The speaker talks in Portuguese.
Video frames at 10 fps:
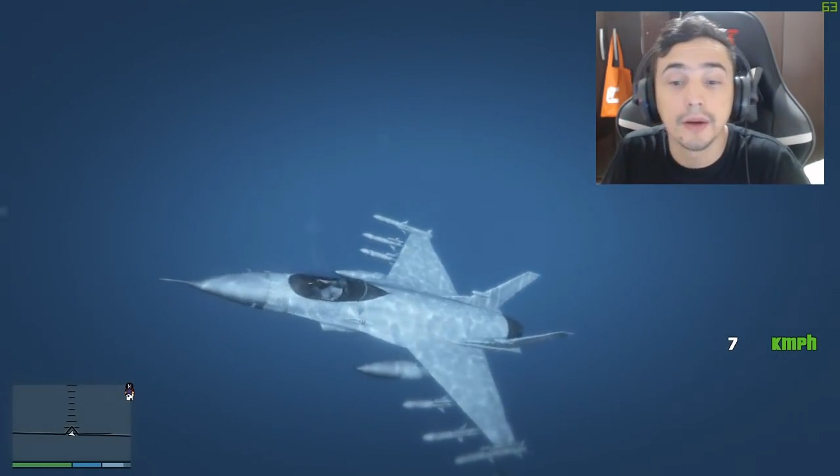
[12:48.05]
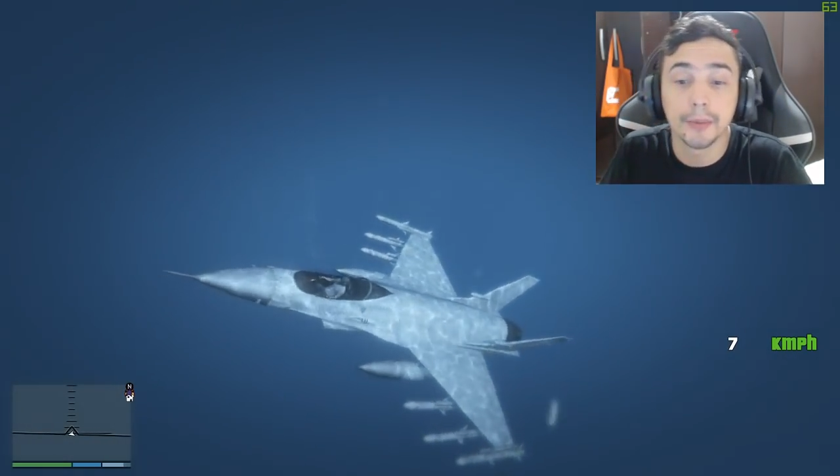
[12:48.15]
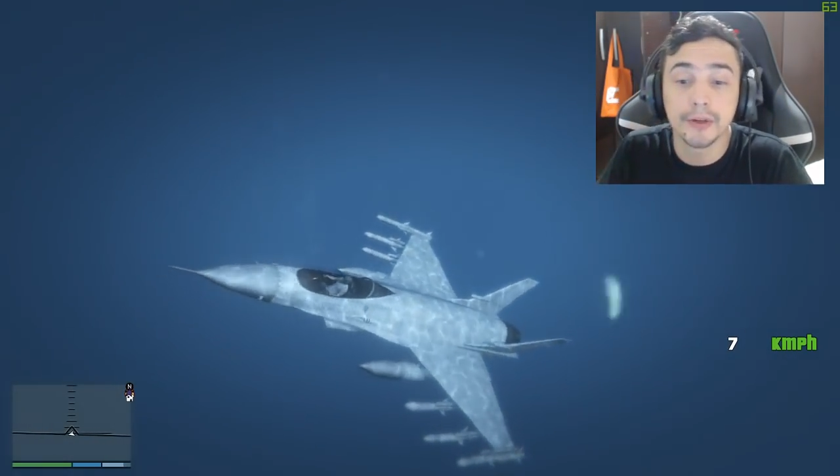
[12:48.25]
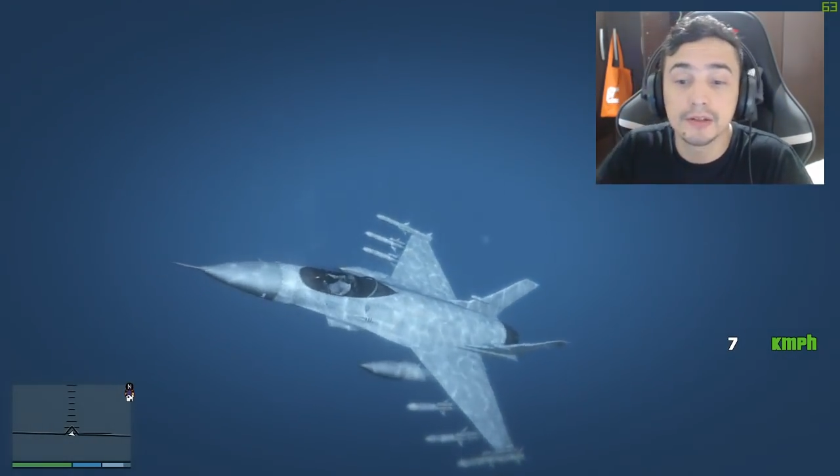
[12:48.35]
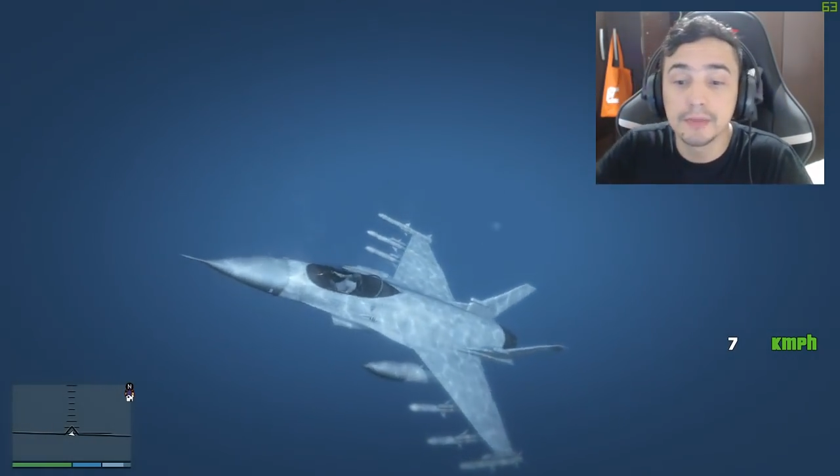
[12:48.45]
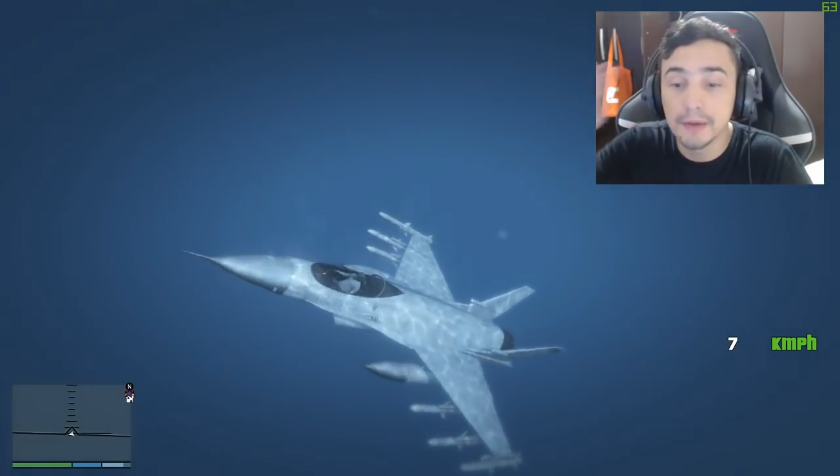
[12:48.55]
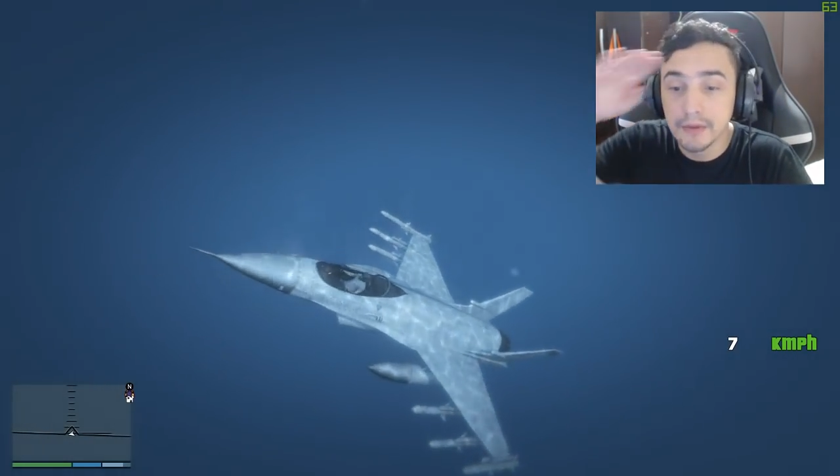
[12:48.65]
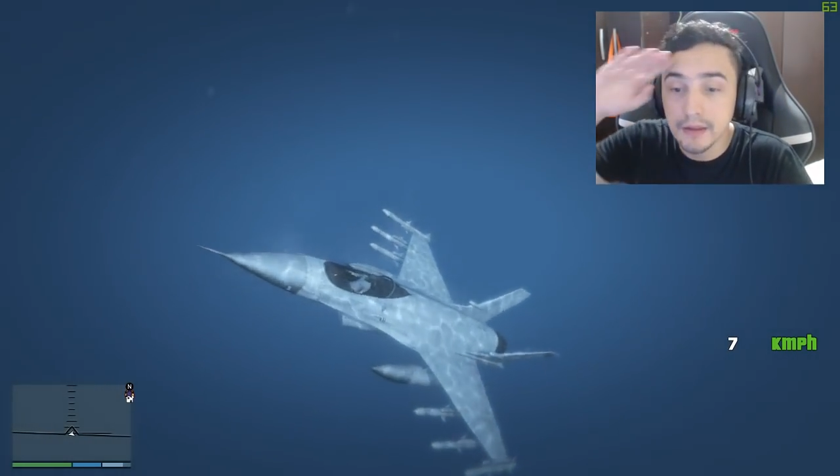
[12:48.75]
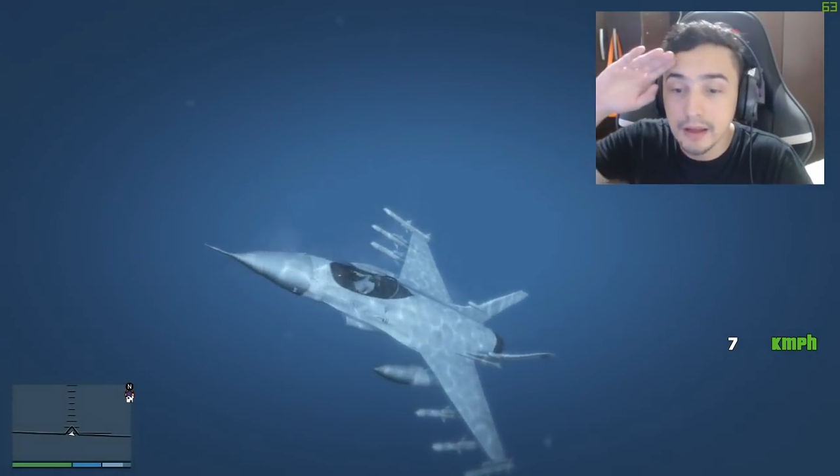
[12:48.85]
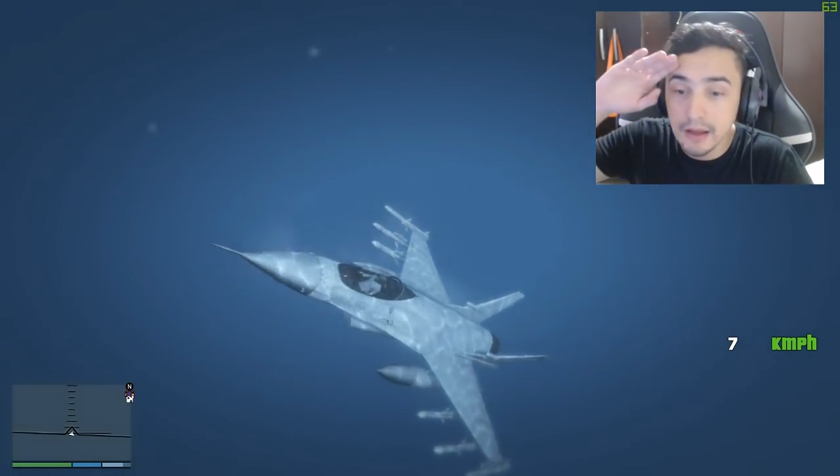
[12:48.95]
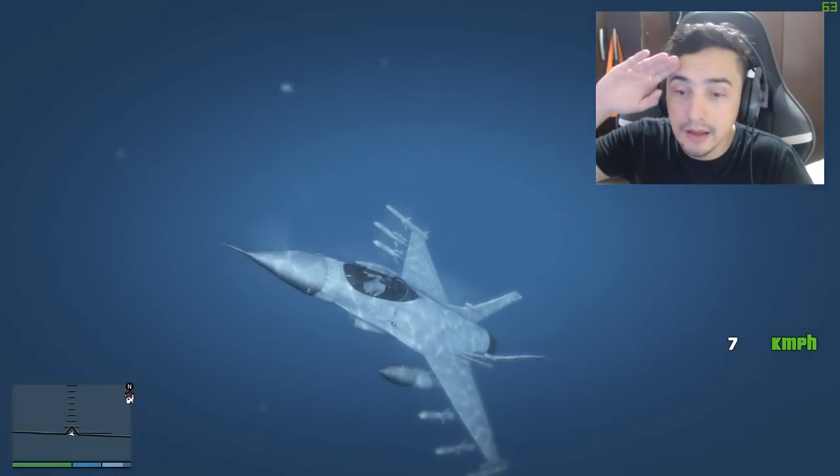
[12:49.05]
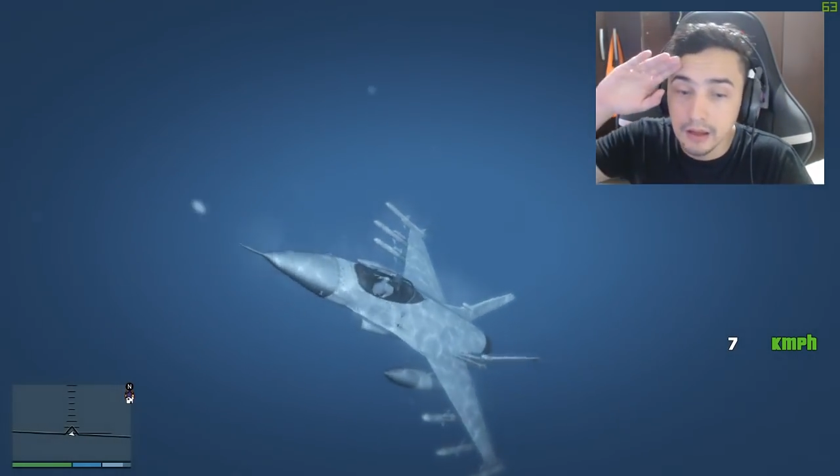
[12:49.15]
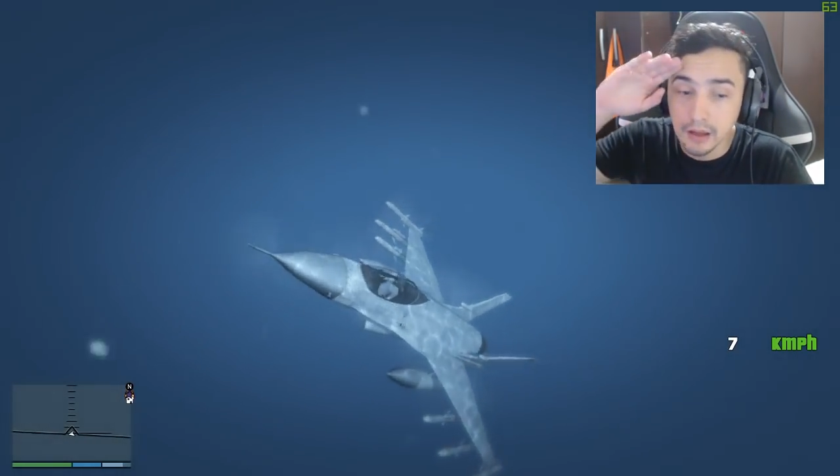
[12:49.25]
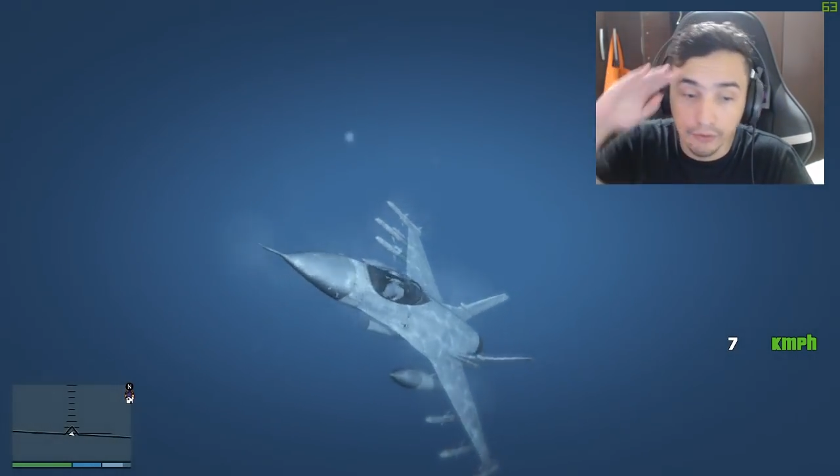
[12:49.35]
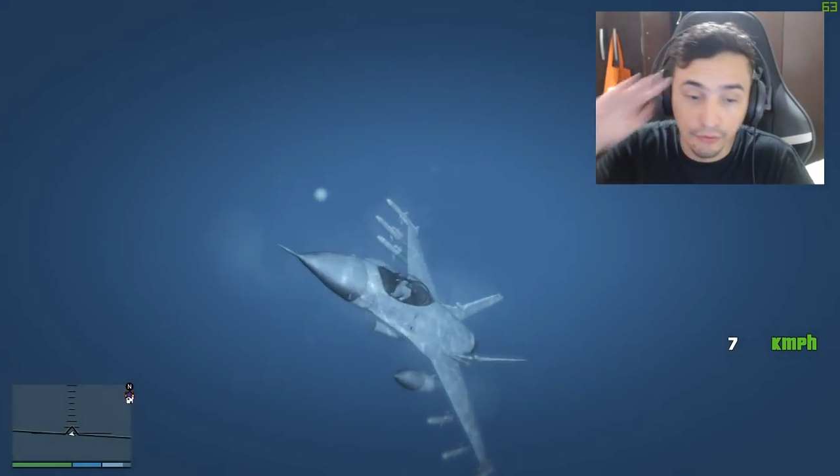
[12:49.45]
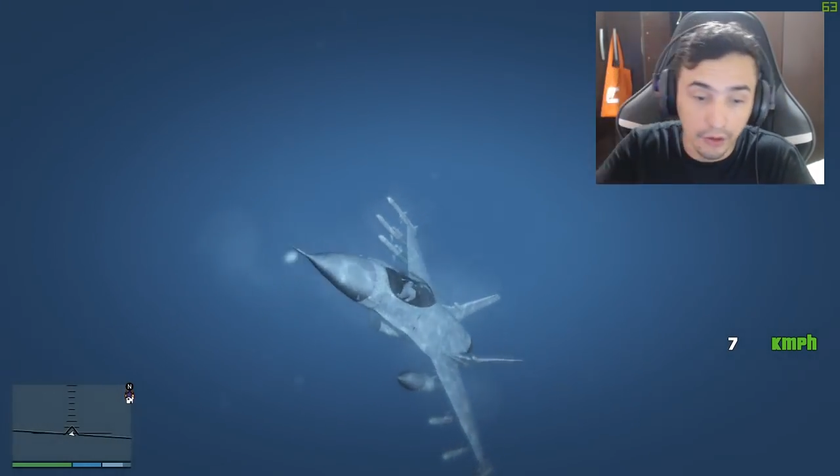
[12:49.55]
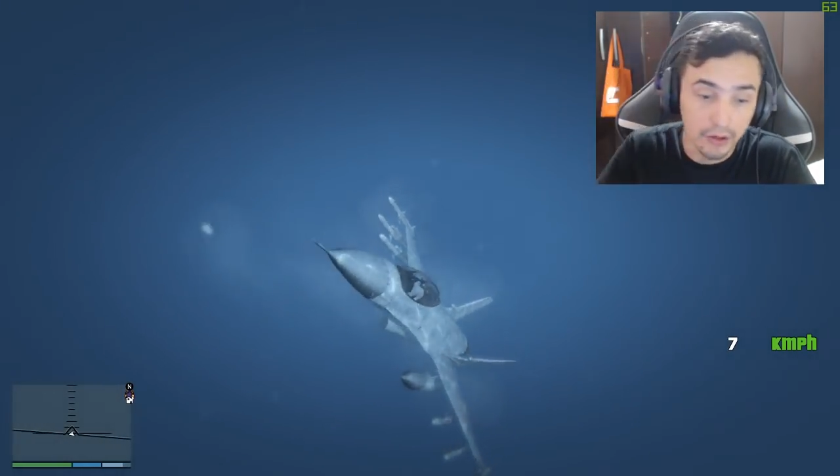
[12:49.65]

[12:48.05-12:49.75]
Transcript: próxima foi